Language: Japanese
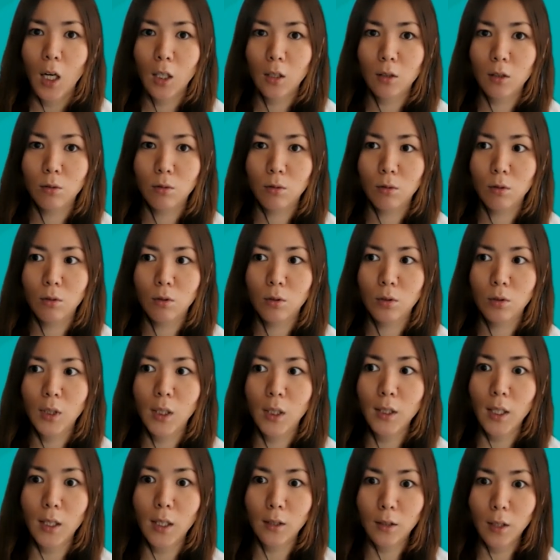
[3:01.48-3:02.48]
あの
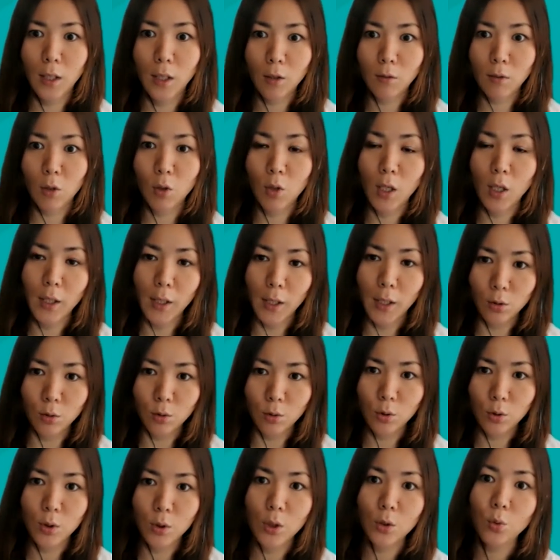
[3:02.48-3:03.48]
ただ電話をかけ
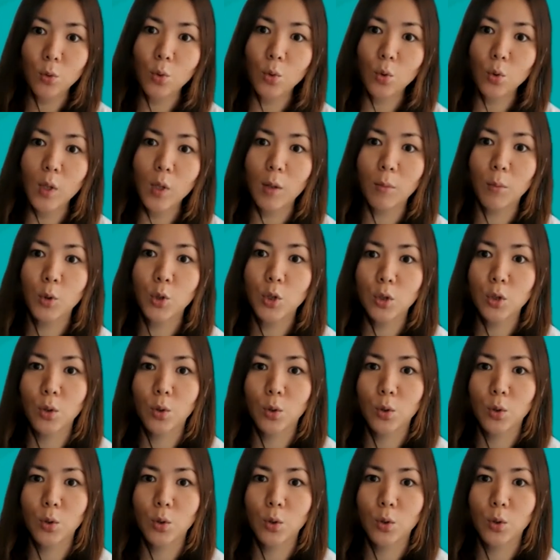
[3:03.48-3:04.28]
るといったところはもち